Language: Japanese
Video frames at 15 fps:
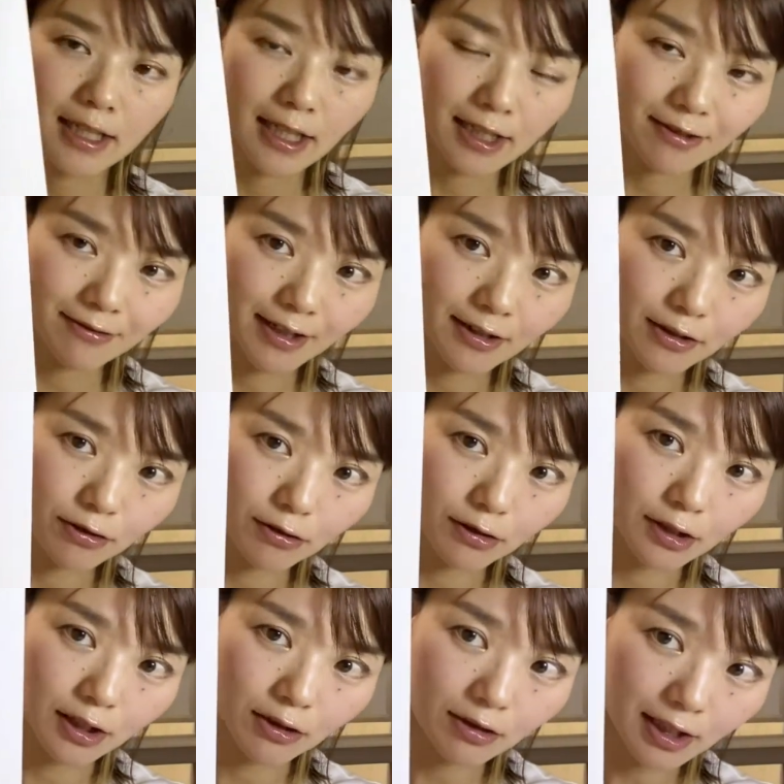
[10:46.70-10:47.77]
台帳がある
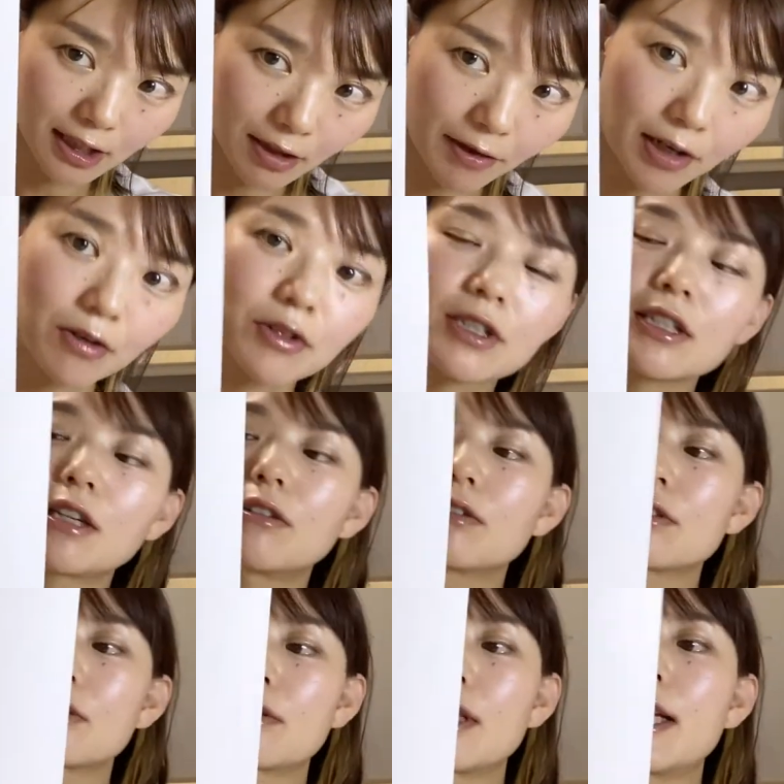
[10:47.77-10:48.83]
よっていう方はこちら
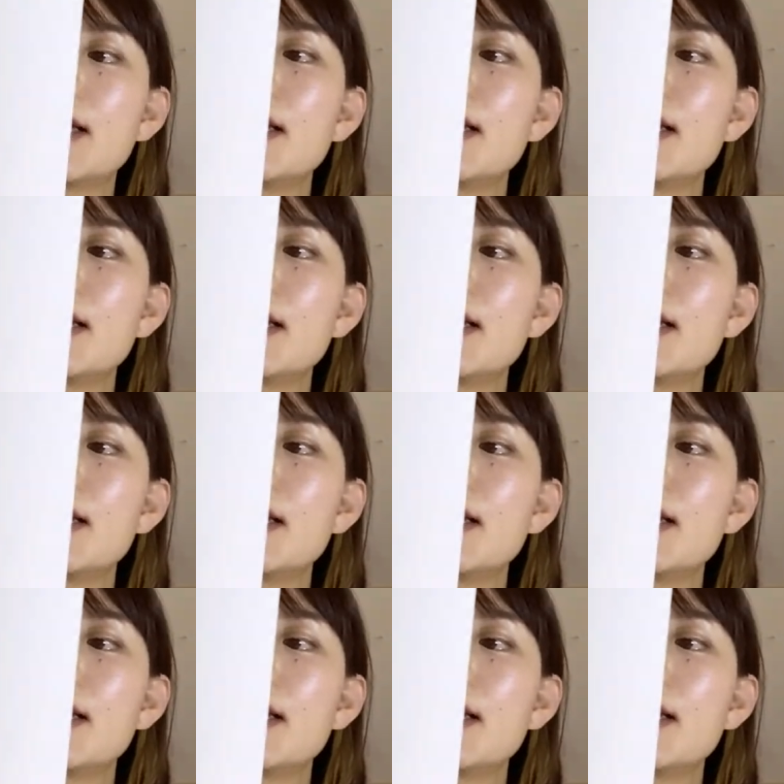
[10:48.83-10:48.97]
を出